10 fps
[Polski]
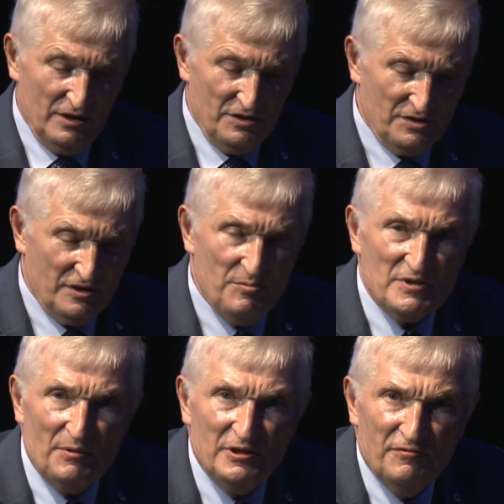e, z tymi
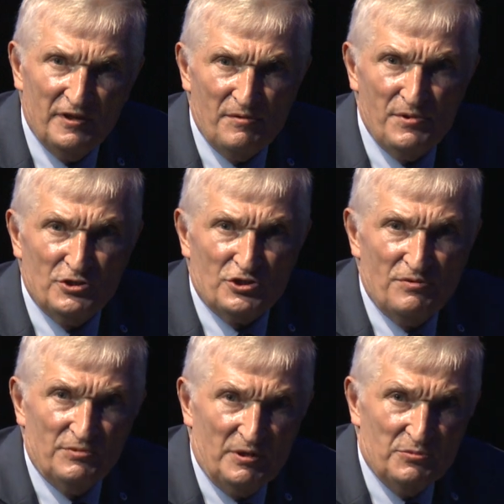zameldowanymi
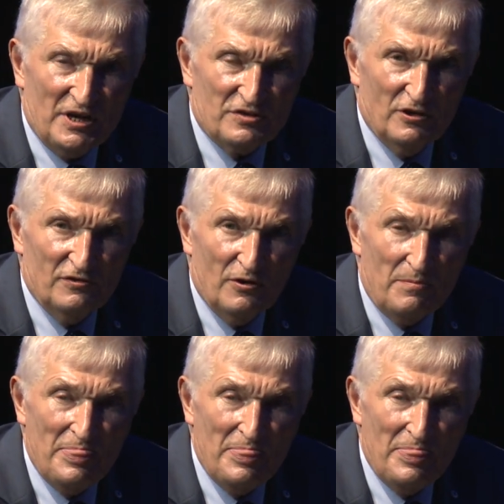czy tymczasowo.